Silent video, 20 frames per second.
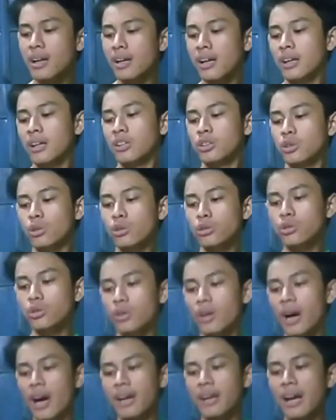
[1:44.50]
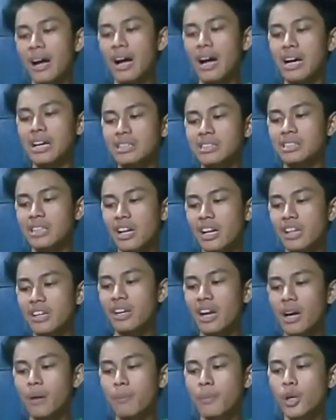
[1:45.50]
terus juga ada
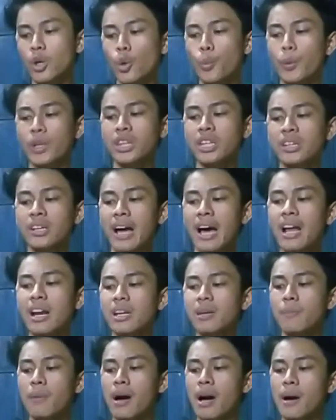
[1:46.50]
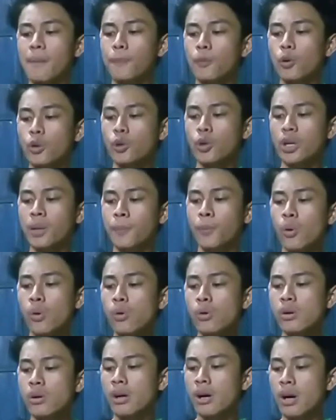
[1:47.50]
selendang biru betina 50.000
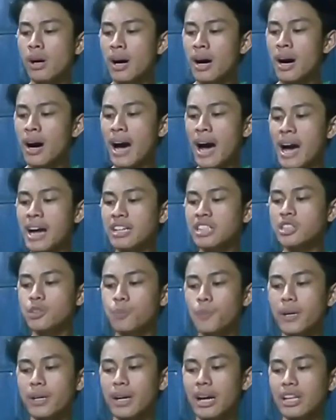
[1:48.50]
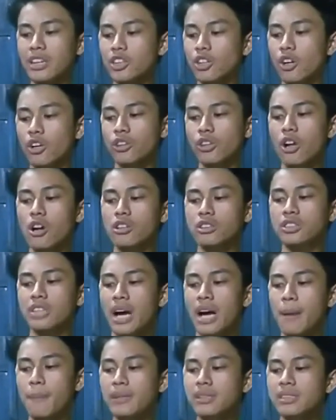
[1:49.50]
Anis merah trotol
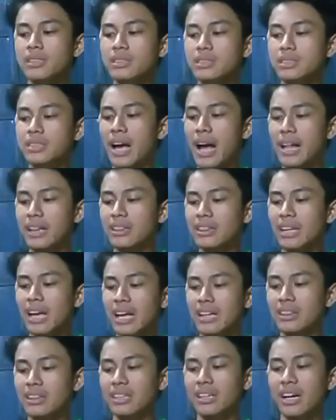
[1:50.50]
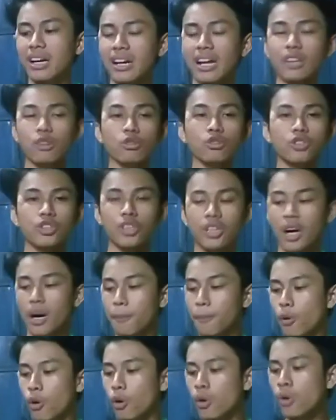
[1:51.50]
jamin jantan 330
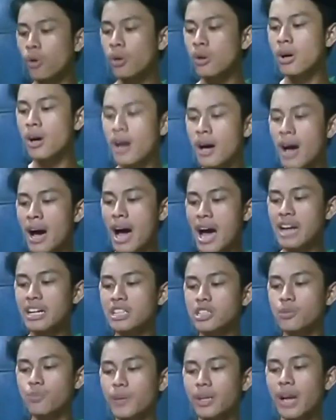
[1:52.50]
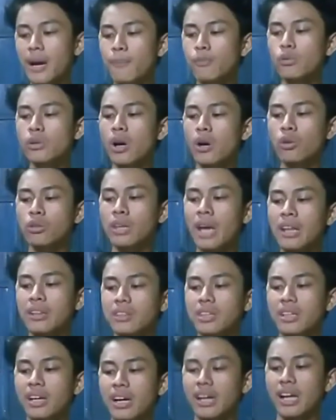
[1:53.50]
Anis merah muda hutan
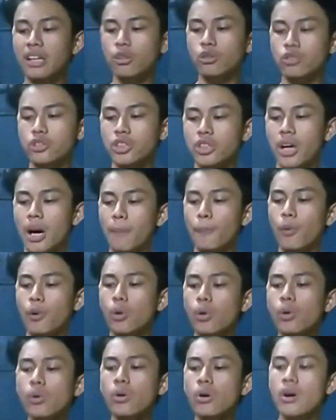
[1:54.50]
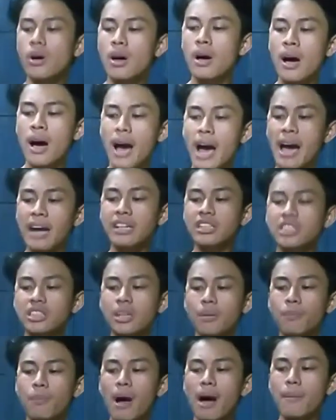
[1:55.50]
330 Anis
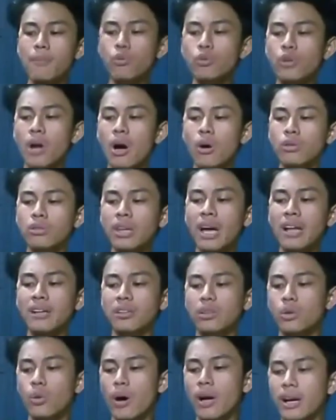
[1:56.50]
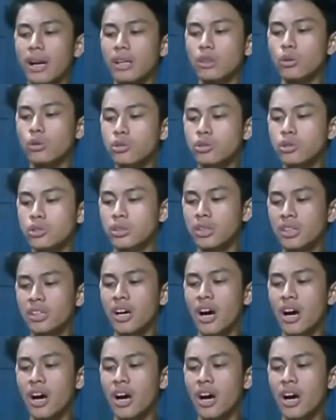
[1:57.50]
Kembang Muda Hutan 235